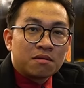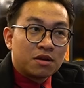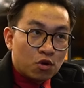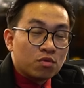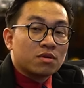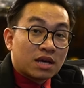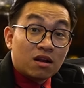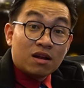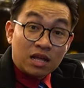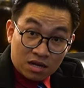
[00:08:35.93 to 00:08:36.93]
Nếu cái
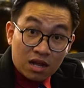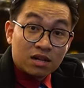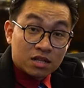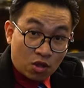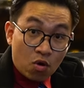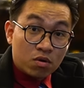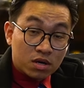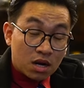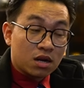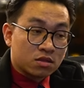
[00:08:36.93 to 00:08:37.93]
đó là rất là
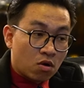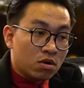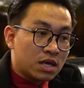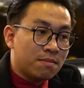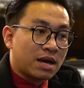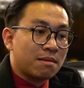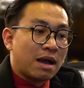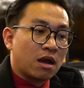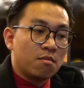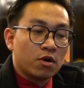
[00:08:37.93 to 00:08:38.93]
tốt khi mà các
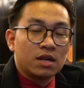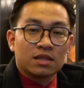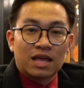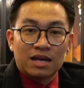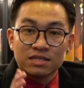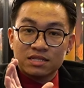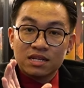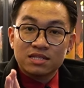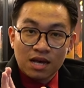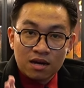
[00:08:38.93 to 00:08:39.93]
bạn có một cái nền tảng
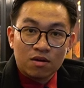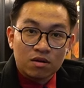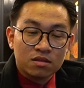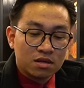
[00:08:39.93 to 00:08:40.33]
sơ rồi,